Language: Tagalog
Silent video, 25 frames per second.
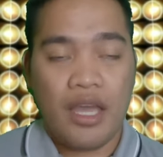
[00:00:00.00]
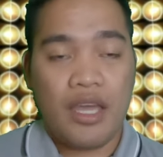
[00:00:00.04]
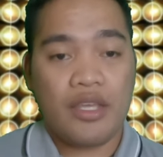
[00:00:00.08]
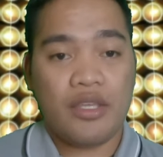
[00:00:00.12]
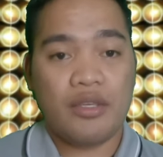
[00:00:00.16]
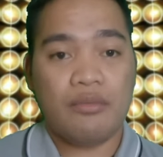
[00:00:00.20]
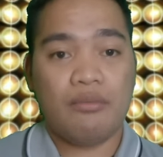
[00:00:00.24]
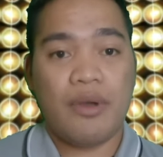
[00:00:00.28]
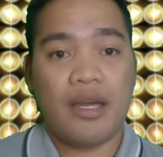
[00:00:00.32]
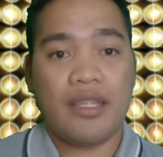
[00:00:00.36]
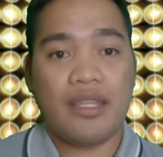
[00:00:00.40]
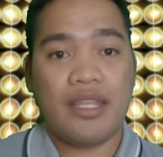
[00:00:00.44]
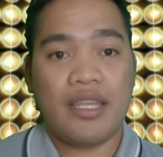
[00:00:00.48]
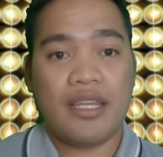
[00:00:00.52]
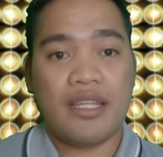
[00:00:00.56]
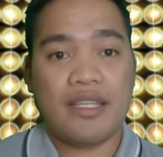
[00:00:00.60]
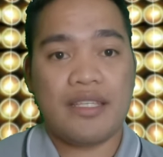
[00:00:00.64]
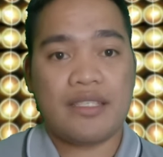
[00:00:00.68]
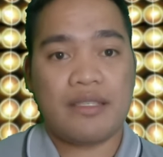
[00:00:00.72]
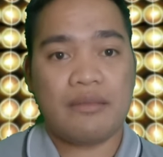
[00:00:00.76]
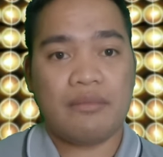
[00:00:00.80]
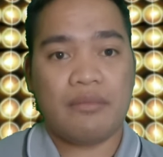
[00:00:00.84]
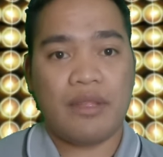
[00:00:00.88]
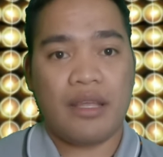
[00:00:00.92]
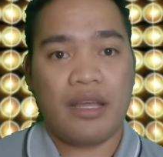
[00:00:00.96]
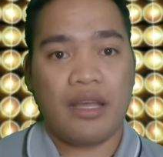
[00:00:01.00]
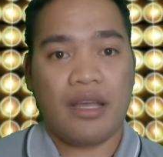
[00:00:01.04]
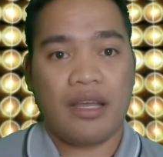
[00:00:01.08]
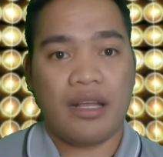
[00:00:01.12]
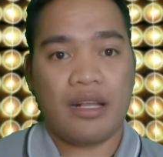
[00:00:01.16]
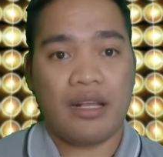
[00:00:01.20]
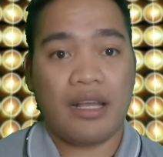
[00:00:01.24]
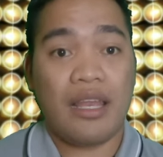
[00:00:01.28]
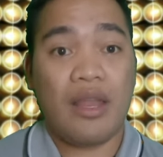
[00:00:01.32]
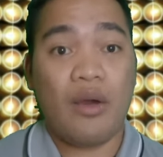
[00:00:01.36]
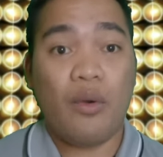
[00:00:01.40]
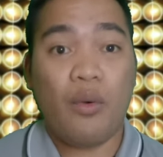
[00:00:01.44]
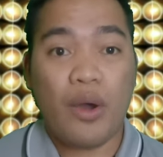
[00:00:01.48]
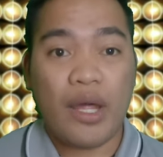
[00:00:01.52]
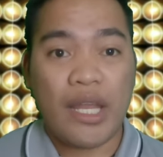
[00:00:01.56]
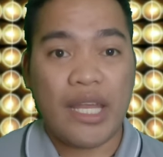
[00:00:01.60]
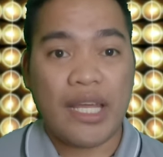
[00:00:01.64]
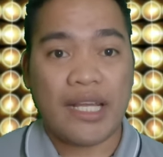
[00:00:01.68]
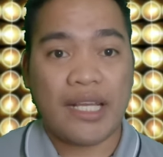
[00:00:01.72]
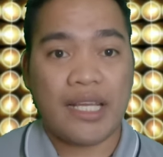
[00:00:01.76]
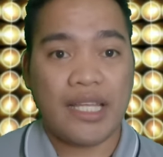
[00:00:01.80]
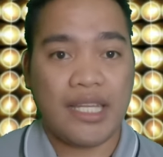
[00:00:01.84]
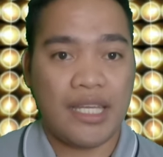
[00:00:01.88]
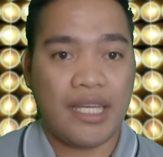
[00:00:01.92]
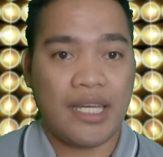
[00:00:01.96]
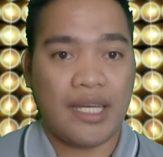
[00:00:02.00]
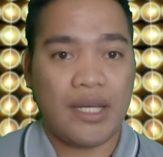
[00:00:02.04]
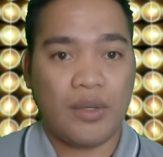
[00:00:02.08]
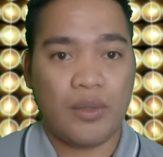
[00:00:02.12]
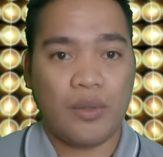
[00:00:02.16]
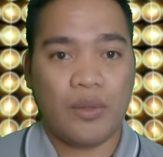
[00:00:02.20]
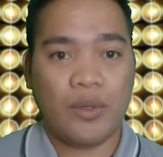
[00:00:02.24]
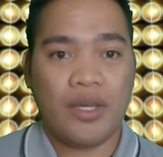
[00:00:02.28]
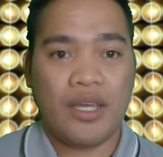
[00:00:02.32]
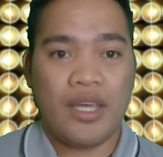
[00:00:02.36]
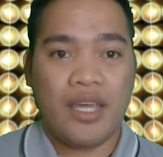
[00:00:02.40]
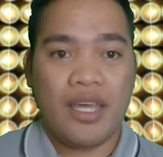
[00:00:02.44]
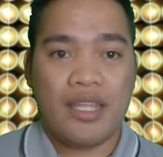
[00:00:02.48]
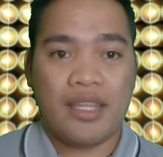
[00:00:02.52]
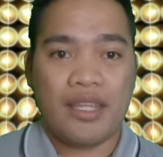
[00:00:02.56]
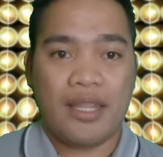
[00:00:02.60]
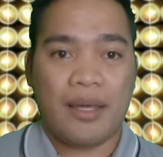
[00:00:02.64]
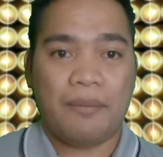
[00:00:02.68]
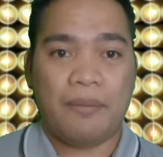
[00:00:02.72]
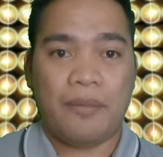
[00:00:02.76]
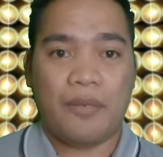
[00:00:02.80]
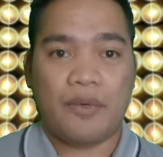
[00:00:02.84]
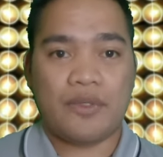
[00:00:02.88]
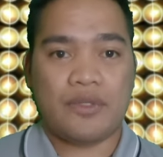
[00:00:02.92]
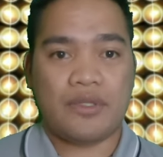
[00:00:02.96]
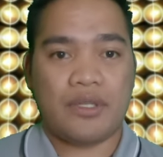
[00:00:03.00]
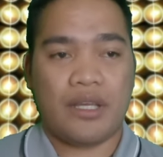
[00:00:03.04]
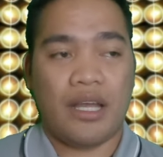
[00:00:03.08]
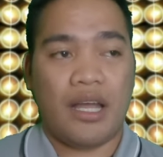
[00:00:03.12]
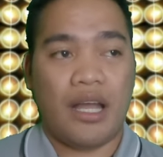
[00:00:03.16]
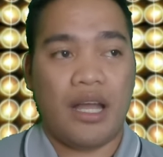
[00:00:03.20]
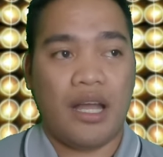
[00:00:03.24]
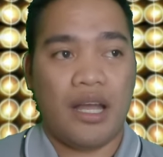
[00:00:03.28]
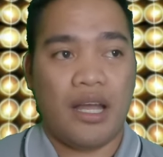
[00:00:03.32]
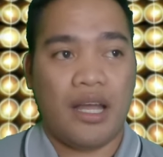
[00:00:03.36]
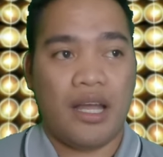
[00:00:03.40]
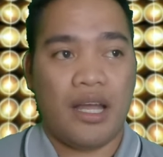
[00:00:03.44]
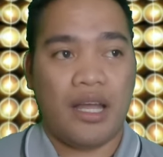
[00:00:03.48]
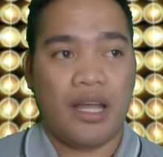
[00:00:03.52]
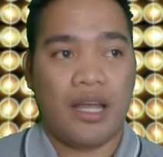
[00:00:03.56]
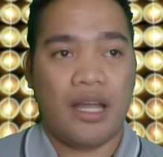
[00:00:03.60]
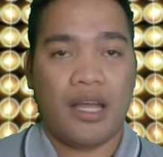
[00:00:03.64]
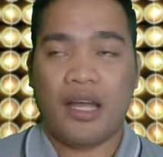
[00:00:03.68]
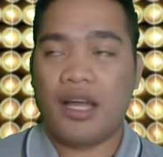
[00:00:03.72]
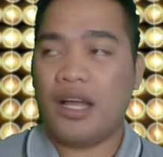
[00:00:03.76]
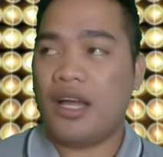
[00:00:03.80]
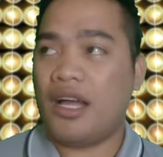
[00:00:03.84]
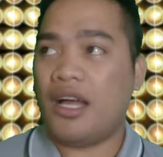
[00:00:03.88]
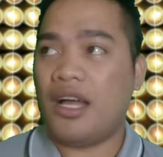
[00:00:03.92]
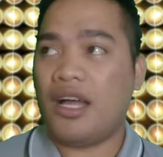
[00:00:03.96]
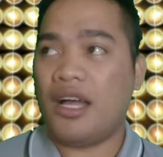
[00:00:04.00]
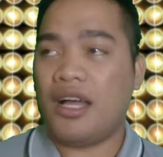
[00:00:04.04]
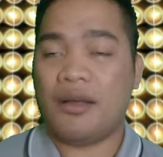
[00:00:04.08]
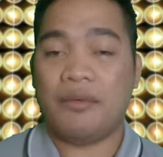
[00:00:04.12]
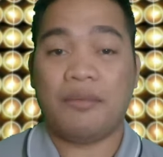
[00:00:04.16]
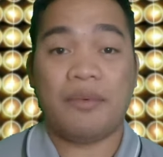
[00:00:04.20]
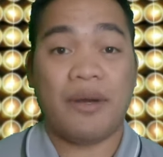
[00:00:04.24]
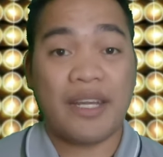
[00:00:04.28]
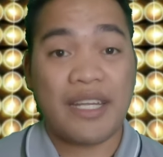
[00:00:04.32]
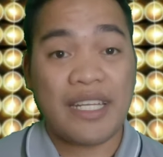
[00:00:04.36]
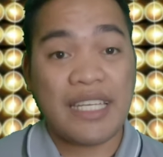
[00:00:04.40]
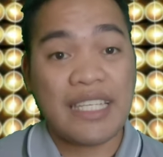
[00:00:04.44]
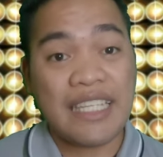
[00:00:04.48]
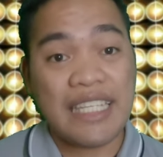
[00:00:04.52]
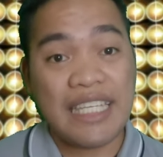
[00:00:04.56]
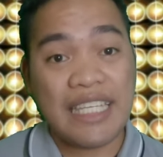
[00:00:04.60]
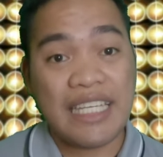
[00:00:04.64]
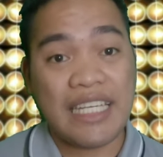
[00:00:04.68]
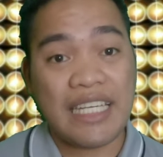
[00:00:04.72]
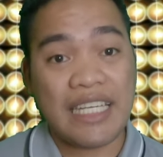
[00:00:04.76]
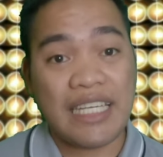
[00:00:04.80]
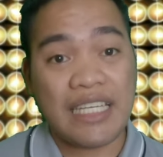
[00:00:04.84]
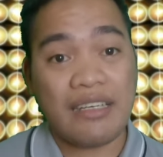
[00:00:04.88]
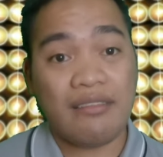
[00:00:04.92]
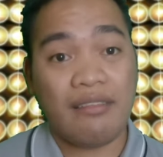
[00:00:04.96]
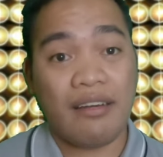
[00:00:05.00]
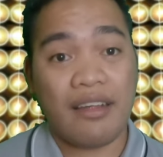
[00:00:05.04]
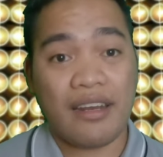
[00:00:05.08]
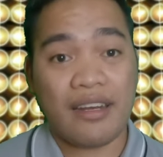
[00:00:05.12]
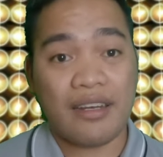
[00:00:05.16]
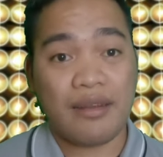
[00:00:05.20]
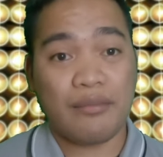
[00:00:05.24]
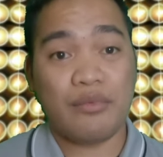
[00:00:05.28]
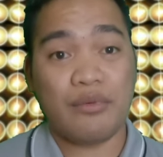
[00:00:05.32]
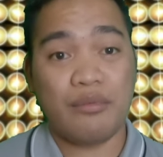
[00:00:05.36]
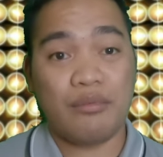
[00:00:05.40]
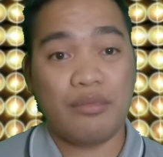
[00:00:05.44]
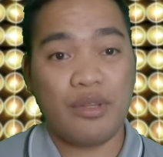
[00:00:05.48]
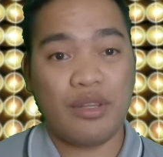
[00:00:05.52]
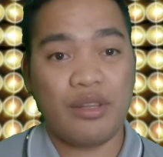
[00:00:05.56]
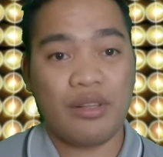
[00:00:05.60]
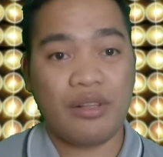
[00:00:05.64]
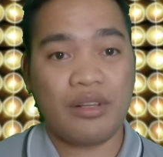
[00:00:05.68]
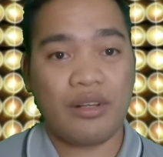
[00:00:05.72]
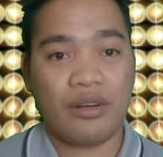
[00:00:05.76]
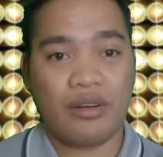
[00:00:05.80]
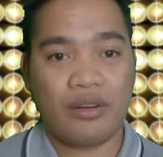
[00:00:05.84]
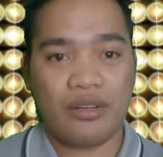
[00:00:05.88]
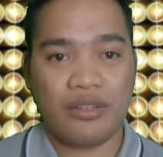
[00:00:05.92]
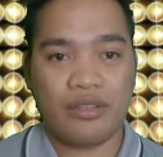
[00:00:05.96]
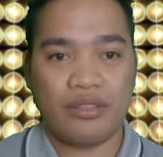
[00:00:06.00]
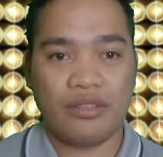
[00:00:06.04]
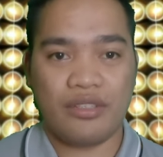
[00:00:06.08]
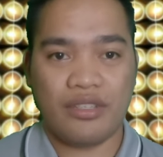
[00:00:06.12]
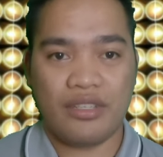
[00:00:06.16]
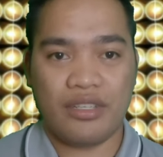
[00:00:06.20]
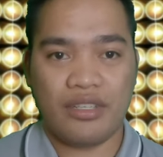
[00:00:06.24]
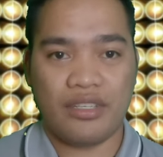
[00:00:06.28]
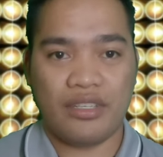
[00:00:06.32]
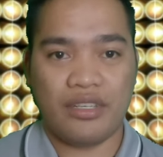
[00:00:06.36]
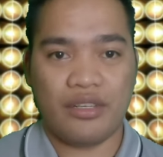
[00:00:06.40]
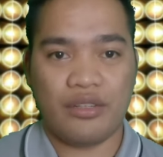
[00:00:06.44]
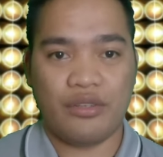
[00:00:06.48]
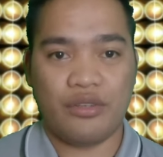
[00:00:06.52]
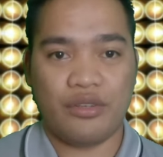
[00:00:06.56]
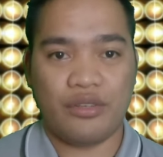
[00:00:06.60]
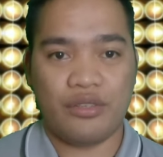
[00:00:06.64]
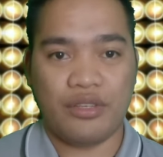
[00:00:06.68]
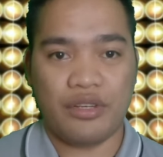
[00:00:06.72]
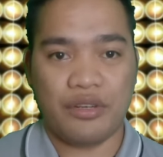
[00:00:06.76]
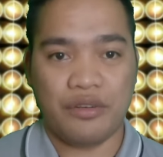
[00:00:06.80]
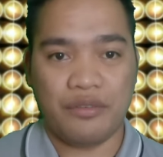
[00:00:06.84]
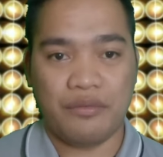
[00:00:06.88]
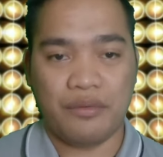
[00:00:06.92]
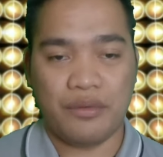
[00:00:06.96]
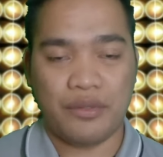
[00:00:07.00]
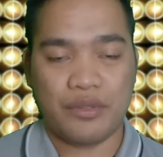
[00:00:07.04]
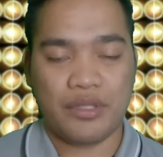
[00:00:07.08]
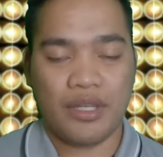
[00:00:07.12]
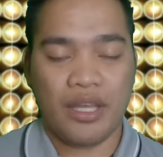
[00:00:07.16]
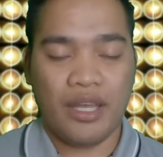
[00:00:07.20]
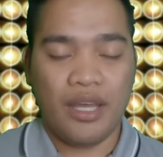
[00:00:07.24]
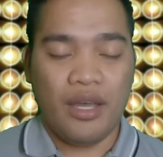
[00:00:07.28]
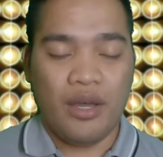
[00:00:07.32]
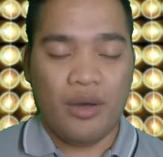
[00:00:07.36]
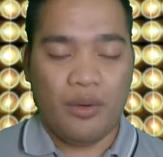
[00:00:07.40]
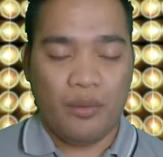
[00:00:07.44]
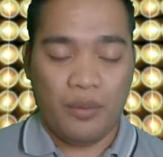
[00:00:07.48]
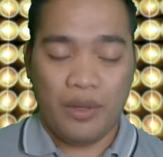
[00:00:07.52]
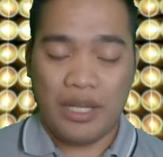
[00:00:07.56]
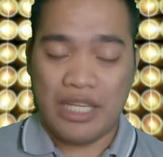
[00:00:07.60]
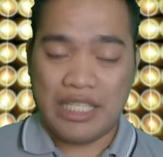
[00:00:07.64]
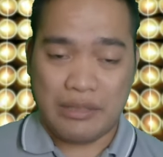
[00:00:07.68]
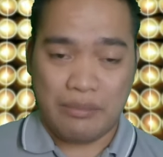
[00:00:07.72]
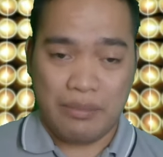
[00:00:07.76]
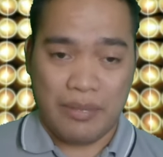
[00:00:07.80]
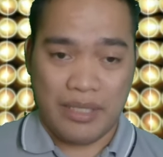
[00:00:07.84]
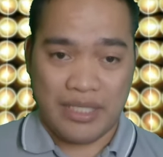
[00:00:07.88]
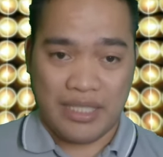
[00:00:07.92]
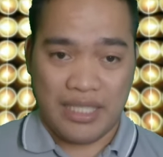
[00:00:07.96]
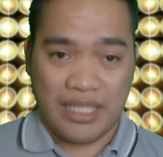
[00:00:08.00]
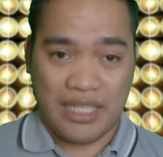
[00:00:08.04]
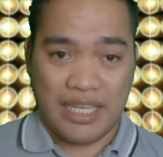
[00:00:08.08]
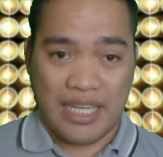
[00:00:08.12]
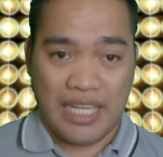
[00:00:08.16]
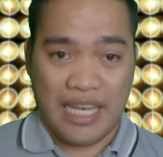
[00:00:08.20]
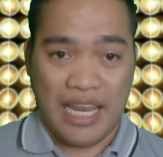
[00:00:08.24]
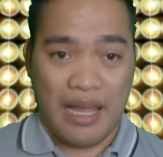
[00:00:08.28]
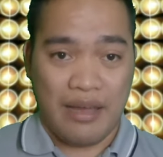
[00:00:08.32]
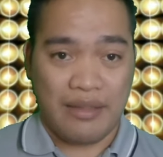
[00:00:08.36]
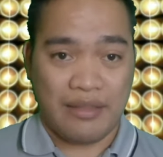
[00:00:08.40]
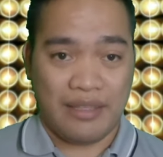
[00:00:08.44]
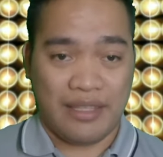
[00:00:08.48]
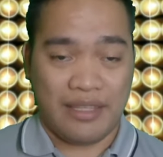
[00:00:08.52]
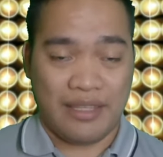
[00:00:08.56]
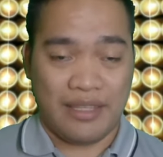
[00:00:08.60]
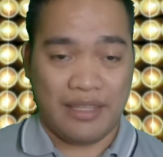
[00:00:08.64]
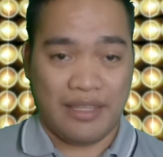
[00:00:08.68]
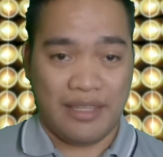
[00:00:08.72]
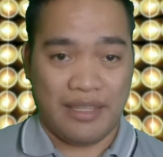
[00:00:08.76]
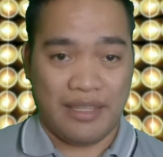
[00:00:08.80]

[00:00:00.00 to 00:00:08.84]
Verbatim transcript: Yung mannerism na galaw ka ng galaw, tapos ah, uh, ah, uh, parang hindi, parang nabubulol ka or you're, you're nervous. Well, especially kailangan,